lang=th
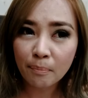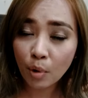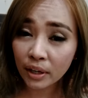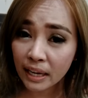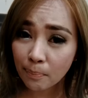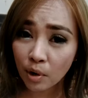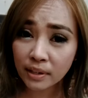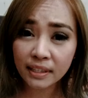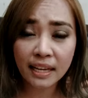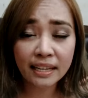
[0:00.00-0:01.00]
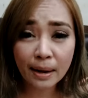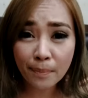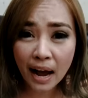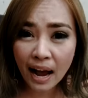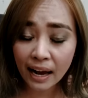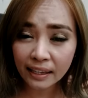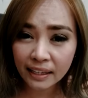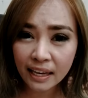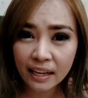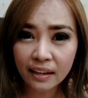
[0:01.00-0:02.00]
กดนี้กดสินทำอาหาร
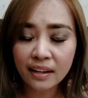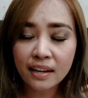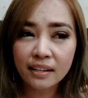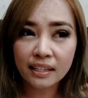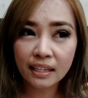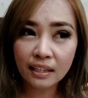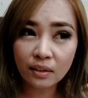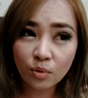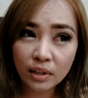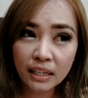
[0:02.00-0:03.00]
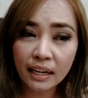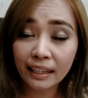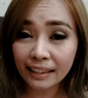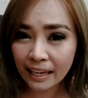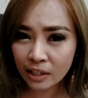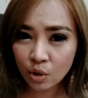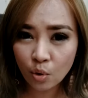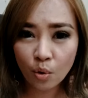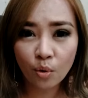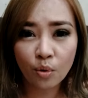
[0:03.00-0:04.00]
กิน เจริญรุ่งเรืองกตัญญู
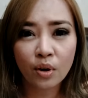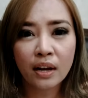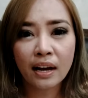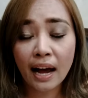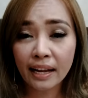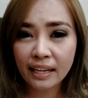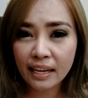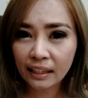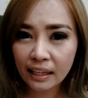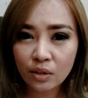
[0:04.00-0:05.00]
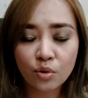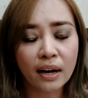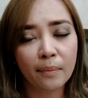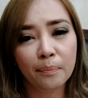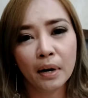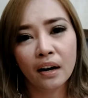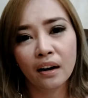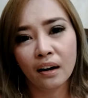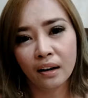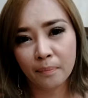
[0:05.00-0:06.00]
ใครที่กตัญญูกับ
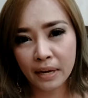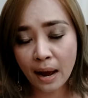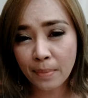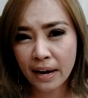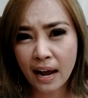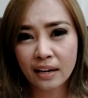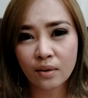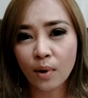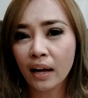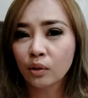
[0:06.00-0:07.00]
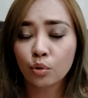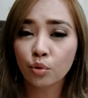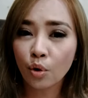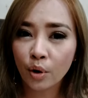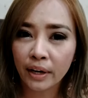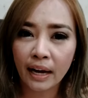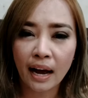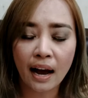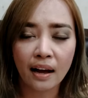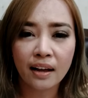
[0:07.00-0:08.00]
บิดามารดาหรือว่าทุกๆคนนะ
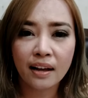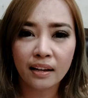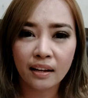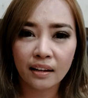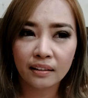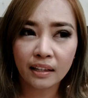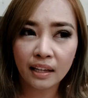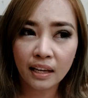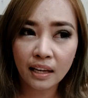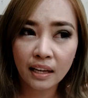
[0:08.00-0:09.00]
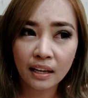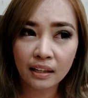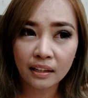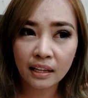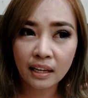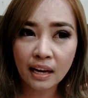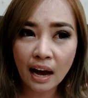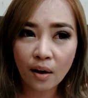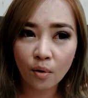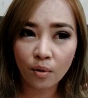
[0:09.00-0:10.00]
คะที่ที่เรา
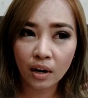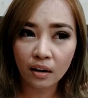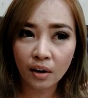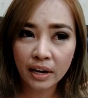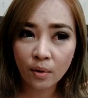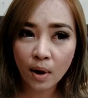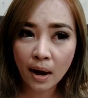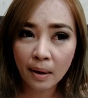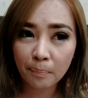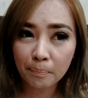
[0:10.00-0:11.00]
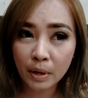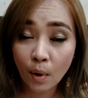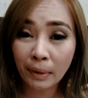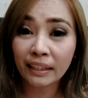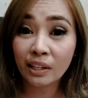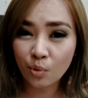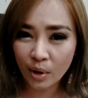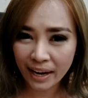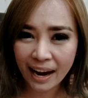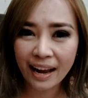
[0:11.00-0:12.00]
เขาเรียกว่ามีความปัตตญญู
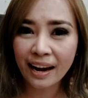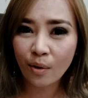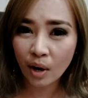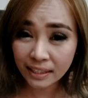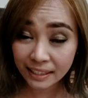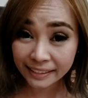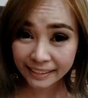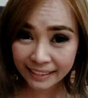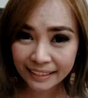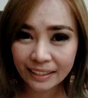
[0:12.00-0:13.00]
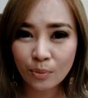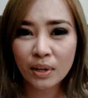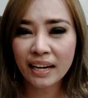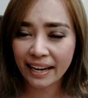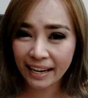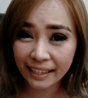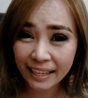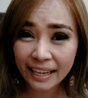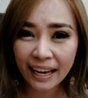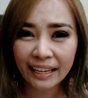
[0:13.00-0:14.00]
นะคะเราก็จะเจริญรุ่งเรืองในหน้าที่
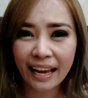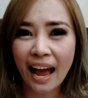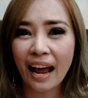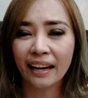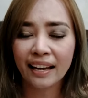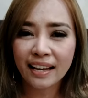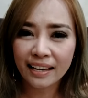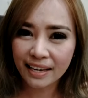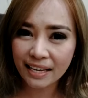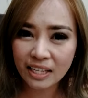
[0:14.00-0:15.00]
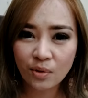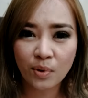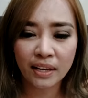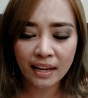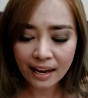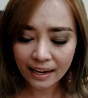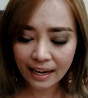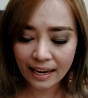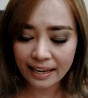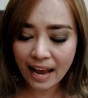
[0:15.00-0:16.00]
การงานในชีวิตห
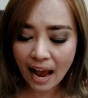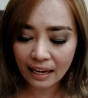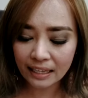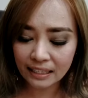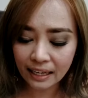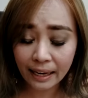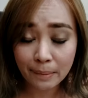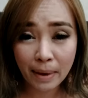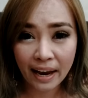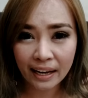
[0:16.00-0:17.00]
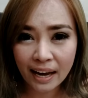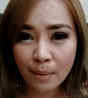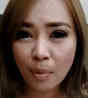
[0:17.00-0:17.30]
ลายๆอย่างหรือแม้กระทั่ง